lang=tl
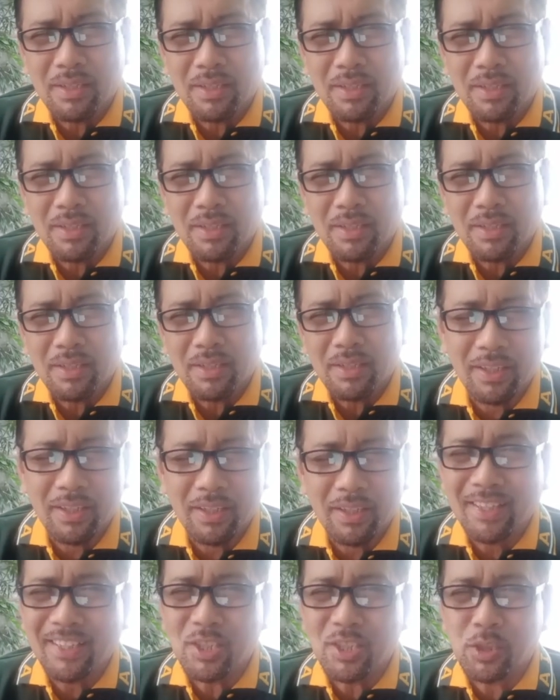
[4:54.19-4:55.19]

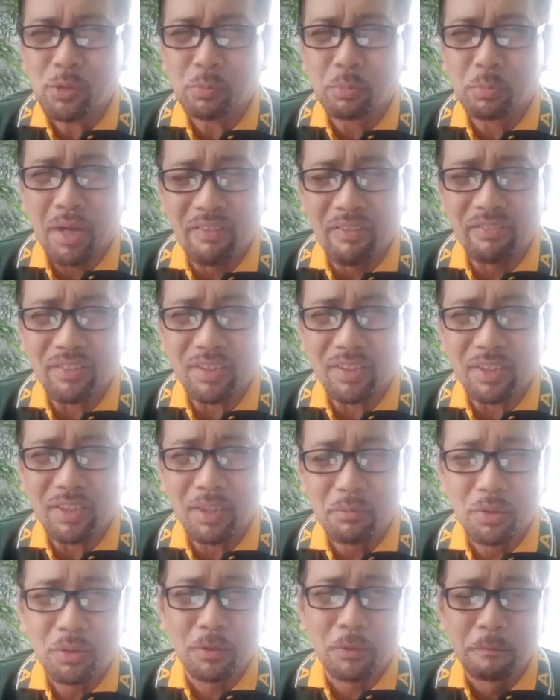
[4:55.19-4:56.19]
inspiration is profitable